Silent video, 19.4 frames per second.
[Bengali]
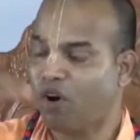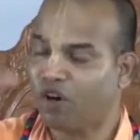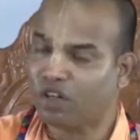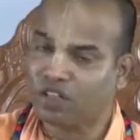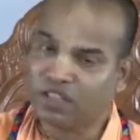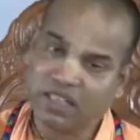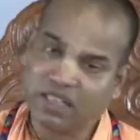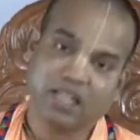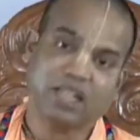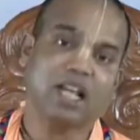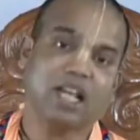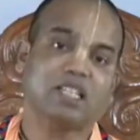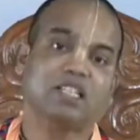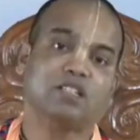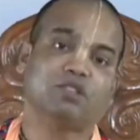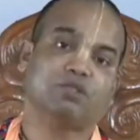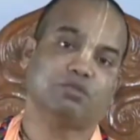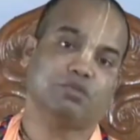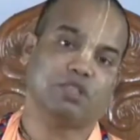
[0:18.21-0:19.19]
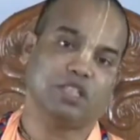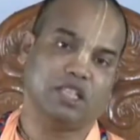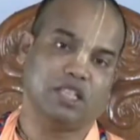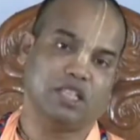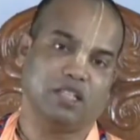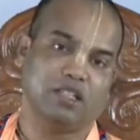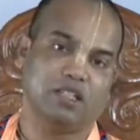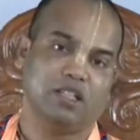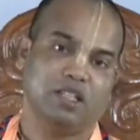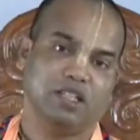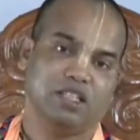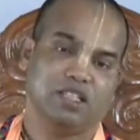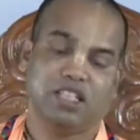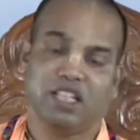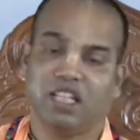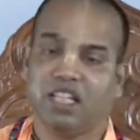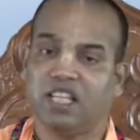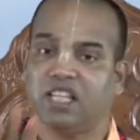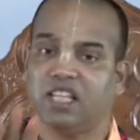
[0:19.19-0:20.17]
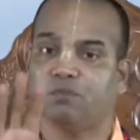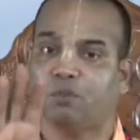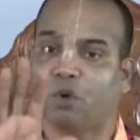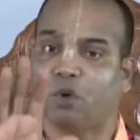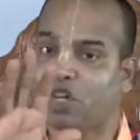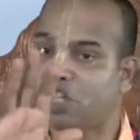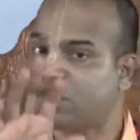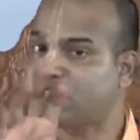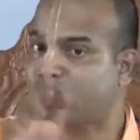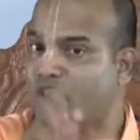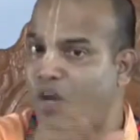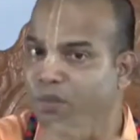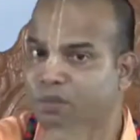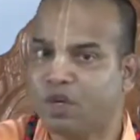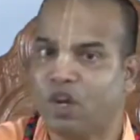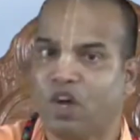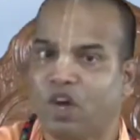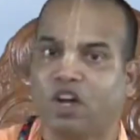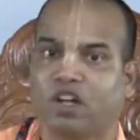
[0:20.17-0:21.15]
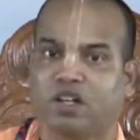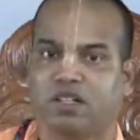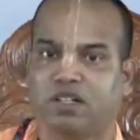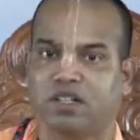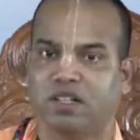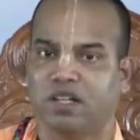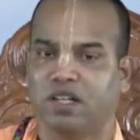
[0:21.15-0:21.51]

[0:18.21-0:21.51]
অন্যের কাছে শুনি যিনি বৈষ্ণব নন